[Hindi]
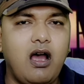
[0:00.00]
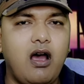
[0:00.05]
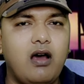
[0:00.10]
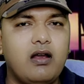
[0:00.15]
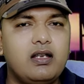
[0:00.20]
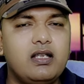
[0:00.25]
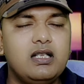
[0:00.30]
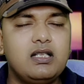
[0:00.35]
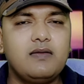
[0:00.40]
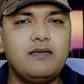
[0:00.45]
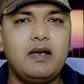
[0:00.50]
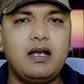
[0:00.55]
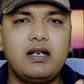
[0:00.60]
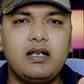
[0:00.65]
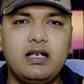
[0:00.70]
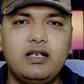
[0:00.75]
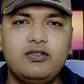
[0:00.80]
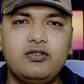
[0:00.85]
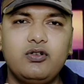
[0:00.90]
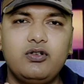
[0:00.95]
और इस बार
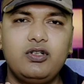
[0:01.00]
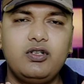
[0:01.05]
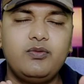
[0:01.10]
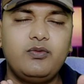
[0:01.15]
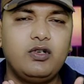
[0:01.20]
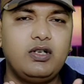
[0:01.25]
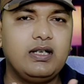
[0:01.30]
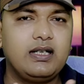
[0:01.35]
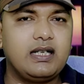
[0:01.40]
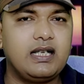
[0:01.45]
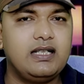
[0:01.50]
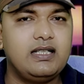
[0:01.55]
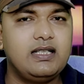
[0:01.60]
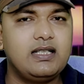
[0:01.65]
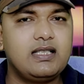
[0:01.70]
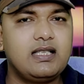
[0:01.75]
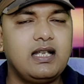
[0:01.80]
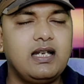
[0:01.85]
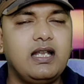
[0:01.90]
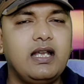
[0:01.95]
का जो
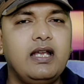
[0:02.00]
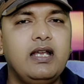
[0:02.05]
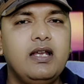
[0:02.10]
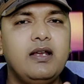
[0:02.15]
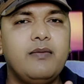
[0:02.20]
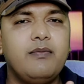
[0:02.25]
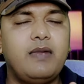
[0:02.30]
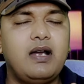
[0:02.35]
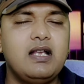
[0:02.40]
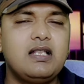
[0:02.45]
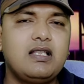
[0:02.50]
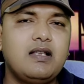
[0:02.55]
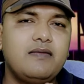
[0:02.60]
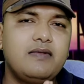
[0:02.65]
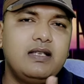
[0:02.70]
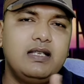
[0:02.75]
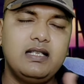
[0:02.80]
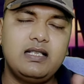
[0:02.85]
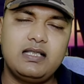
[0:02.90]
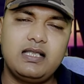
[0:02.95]
डिमोनेटाइजेशन है भाई
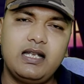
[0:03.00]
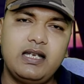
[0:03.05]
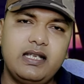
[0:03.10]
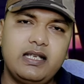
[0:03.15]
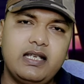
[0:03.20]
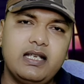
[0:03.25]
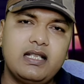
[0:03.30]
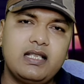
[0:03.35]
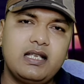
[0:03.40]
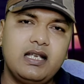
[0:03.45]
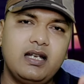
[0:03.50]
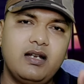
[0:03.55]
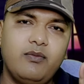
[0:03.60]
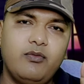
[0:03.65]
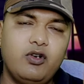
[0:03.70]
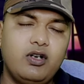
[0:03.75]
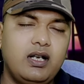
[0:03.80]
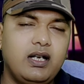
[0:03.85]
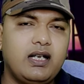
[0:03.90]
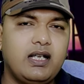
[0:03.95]
साहब इस तरीके से है ना
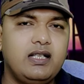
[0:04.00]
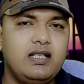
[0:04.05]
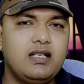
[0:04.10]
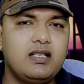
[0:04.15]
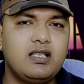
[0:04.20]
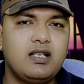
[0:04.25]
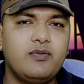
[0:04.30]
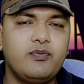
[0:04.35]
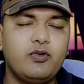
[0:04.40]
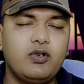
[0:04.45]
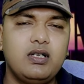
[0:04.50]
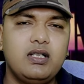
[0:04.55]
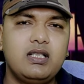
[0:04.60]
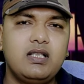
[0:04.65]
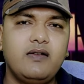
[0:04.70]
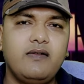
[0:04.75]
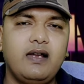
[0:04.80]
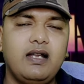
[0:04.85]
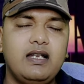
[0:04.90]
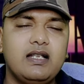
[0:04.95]
मोनेटाइजेशन
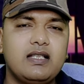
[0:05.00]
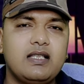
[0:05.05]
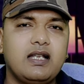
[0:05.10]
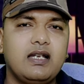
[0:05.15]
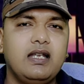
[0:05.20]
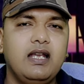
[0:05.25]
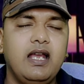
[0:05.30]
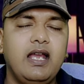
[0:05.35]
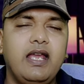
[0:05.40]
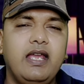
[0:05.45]
पॉलिसी वायलेशन